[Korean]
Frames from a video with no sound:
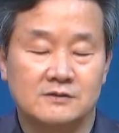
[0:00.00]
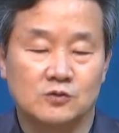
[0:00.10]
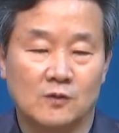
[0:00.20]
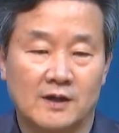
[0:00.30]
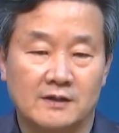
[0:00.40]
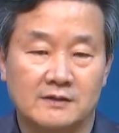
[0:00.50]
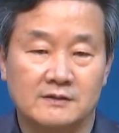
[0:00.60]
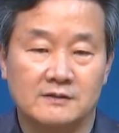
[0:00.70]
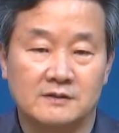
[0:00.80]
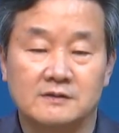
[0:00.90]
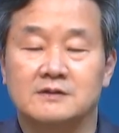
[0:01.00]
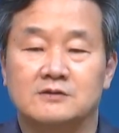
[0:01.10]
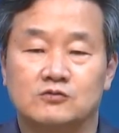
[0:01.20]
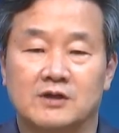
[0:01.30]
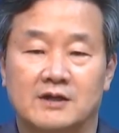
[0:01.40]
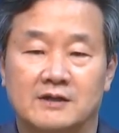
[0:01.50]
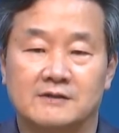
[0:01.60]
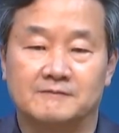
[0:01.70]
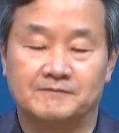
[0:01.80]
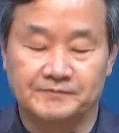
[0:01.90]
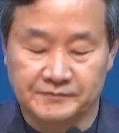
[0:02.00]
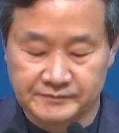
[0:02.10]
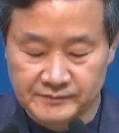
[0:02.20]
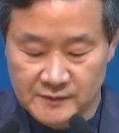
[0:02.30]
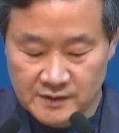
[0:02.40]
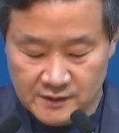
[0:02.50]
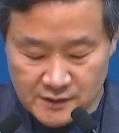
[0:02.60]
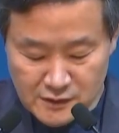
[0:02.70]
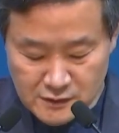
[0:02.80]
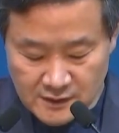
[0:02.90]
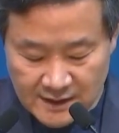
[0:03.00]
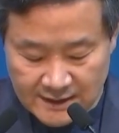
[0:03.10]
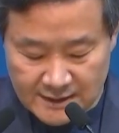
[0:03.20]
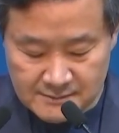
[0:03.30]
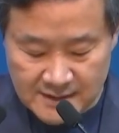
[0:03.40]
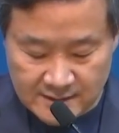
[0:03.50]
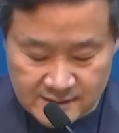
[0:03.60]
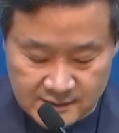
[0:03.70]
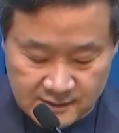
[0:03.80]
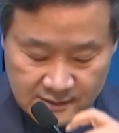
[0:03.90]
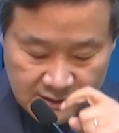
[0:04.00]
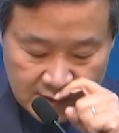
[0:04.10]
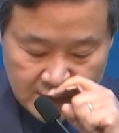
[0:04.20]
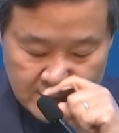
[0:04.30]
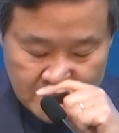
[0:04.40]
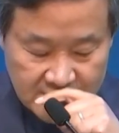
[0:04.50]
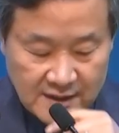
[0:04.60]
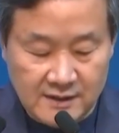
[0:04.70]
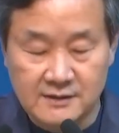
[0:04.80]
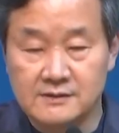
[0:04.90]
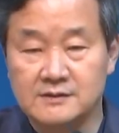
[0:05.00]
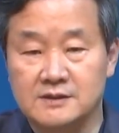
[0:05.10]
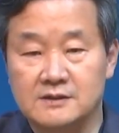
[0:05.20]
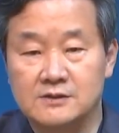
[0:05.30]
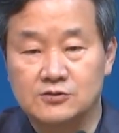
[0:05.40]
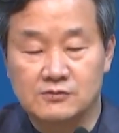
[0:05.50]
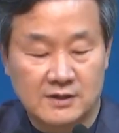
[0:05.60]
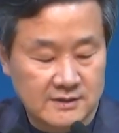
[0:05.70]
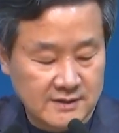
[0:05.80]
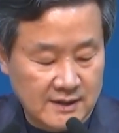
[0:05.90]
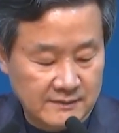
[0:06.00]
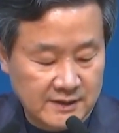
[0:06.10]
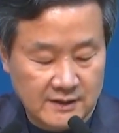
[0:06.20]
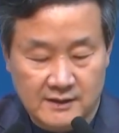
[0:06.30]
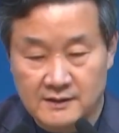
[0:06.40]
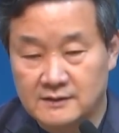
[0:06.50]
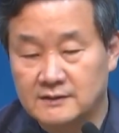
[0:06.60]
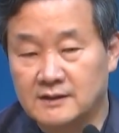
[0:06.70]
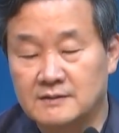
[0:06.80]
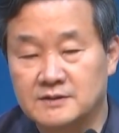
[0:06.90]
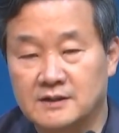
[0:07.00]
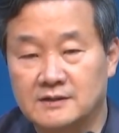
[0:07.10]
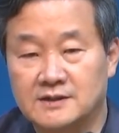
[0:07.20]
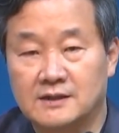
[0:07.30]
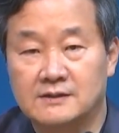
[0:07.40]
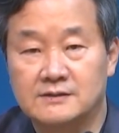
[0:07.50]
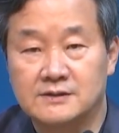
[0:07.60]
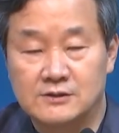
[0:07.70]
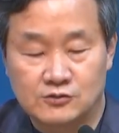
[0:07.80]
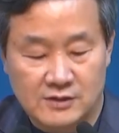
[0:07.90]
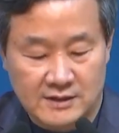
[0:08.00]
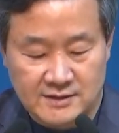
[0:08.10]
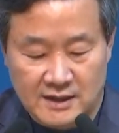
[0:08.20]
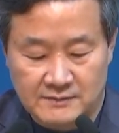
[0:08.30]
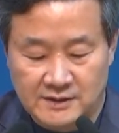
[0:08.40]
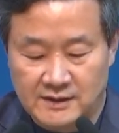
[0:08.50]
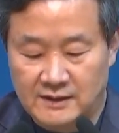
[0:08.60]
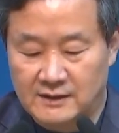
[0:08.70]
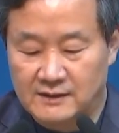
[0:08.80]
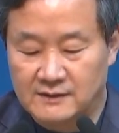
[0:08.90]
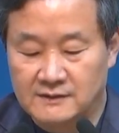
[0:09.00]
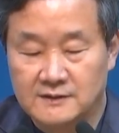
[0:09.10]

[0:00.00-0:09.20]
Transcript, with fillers: 좋아하는 뜻 중에 하나는 경건하다는 말은 자기를 지킬 줄 아는 사람이다. 따라합시다. 자기를 지킬 줄 아는 사람이다.